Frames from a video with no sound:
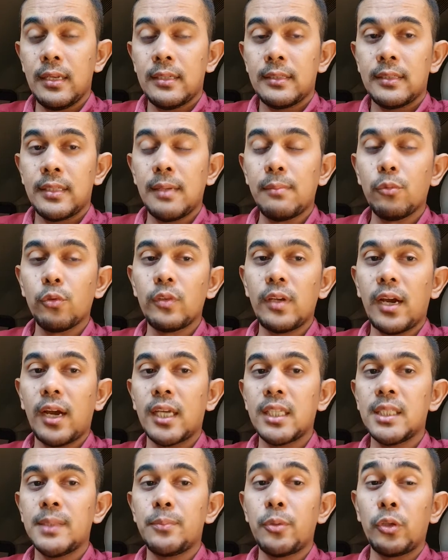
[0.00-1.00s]
saya
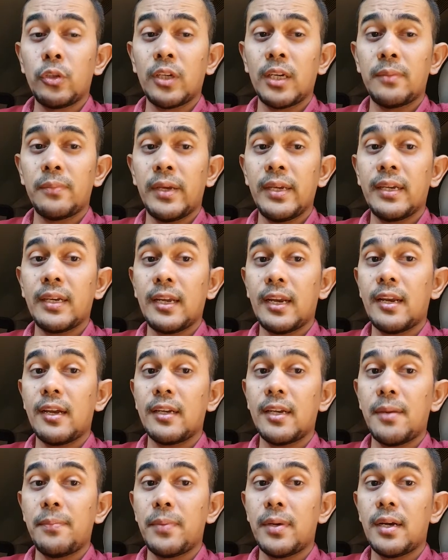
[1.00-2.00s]
menggunakan spion dengan baik karena
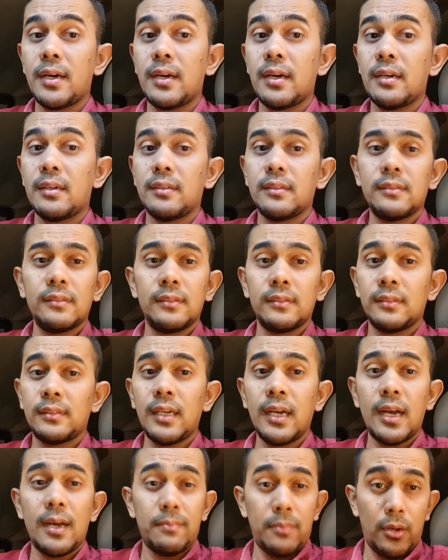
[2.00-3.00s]
kenapa
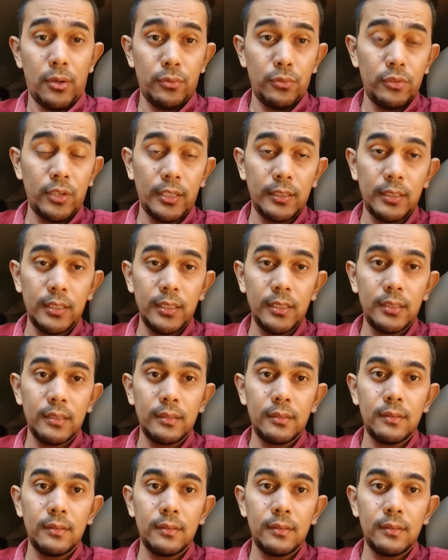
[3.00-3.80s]
saya nggak mau nanti